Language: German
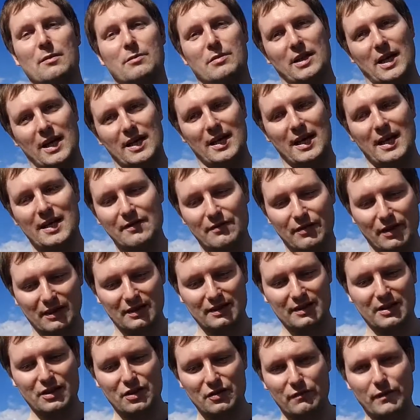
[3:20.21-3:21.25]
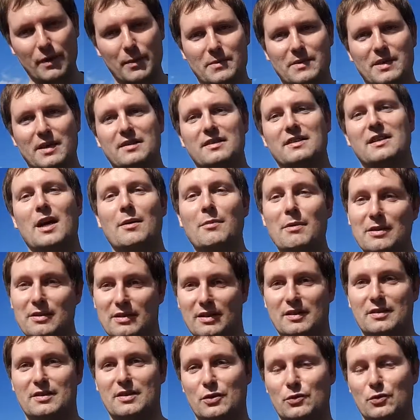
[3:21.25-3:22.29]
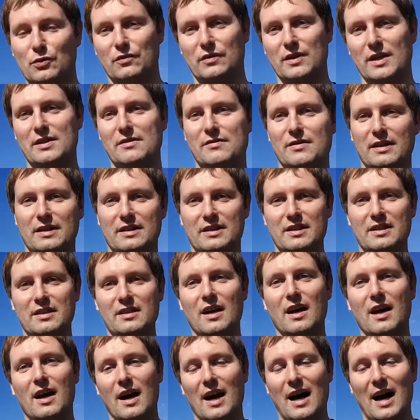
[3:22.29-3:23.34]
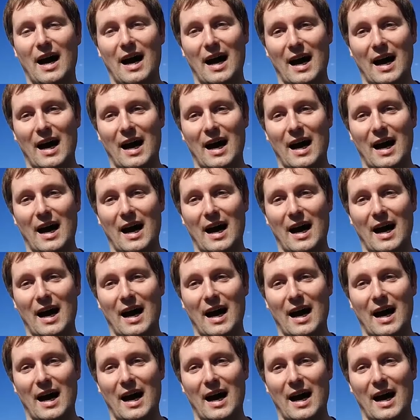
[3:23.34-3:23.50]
Mit einer einfachen Nischenwebseite kann man richtig gut Geld verdienen,